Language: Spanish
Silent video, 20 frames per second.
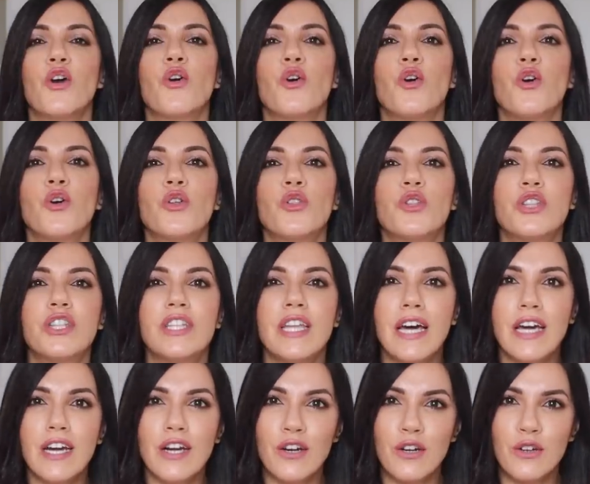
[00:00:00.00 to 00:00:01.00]

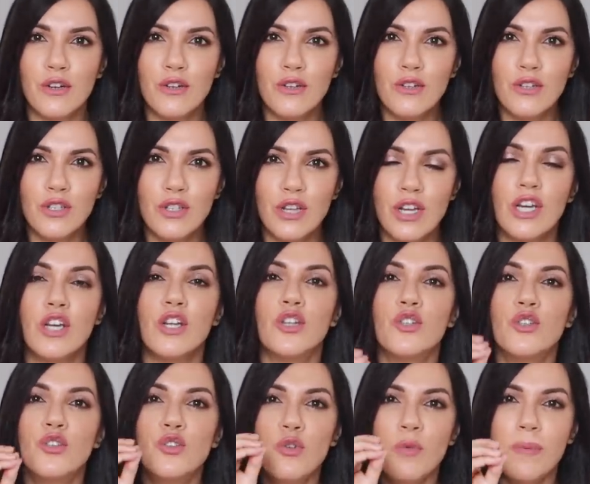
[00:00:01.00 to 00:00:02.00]
contarnos
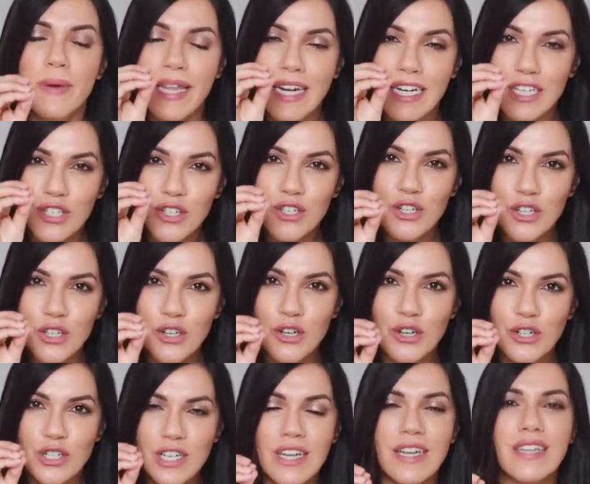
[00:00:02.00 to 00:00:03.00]
su
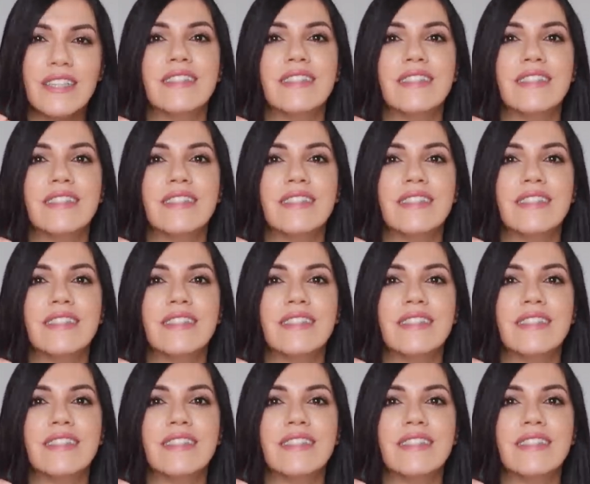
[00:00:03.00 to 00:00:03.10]
versión